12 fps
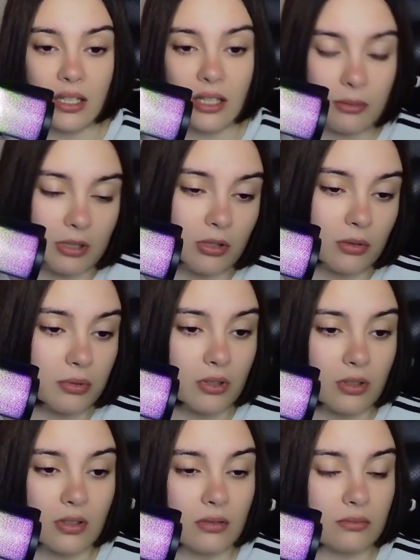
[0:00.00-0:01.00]
mi
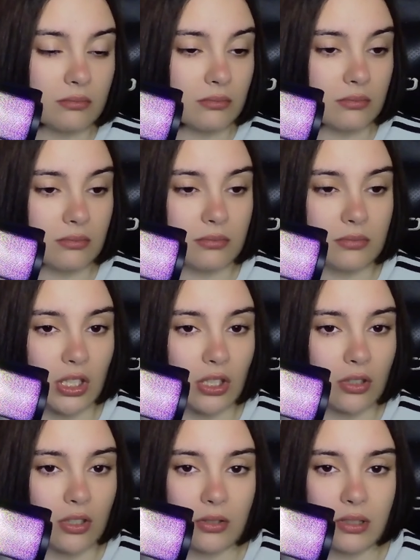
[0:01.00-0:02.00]
novio, mm,
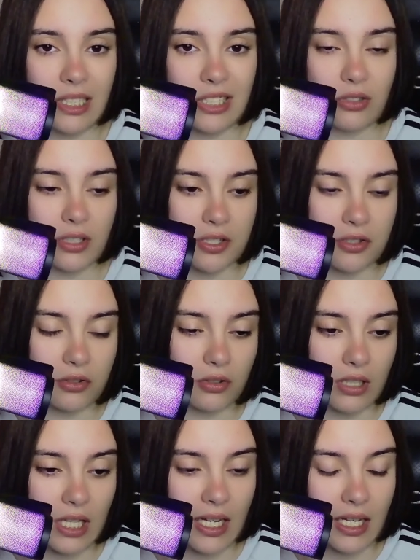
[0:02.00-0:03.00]
digo, desconexión
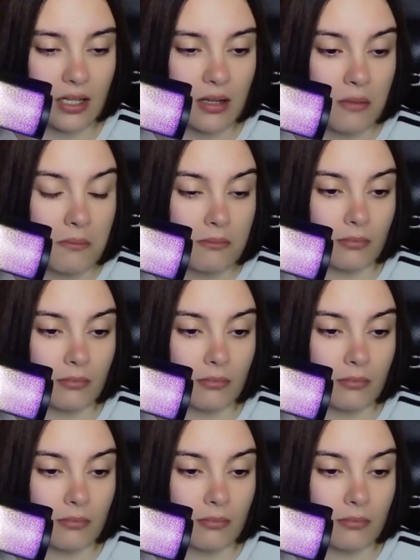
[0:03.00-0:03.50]
total